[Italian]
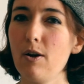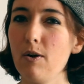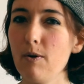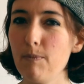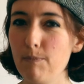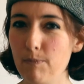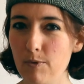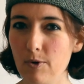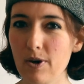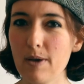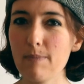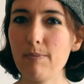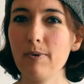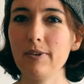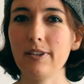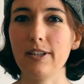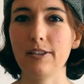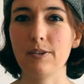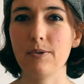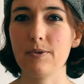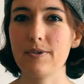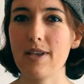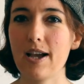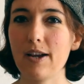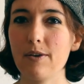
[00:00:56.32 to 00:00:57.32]
Oppure
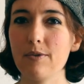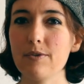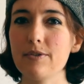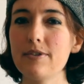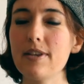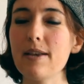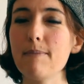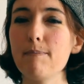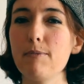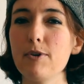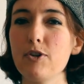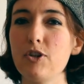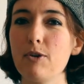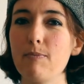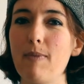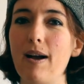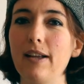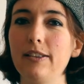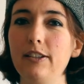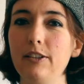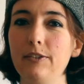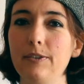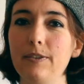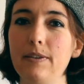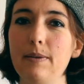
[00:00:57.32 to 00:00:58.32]
potete usare un semplice
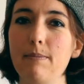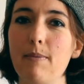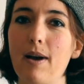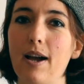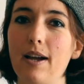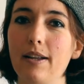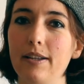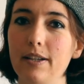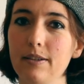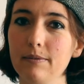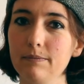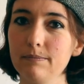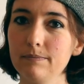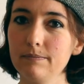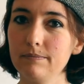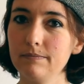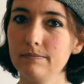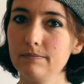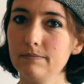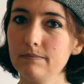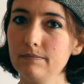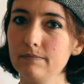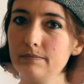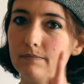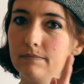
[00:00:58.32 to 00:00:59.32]
battito di mani.
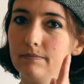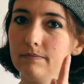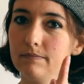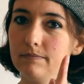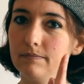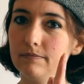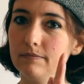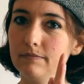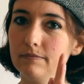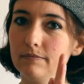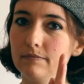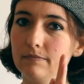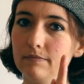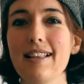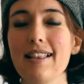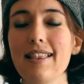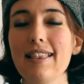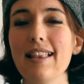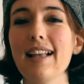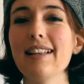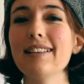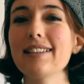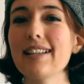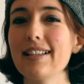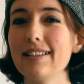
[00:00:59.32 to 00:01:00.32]

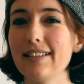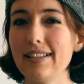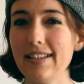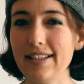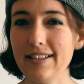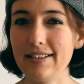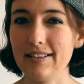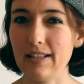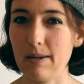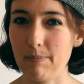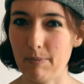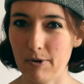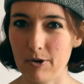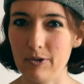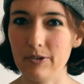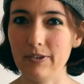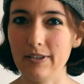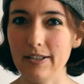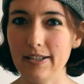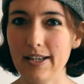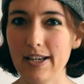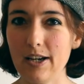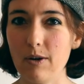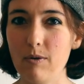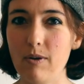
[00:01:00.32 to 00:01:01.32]
L'altra dritta per ottenere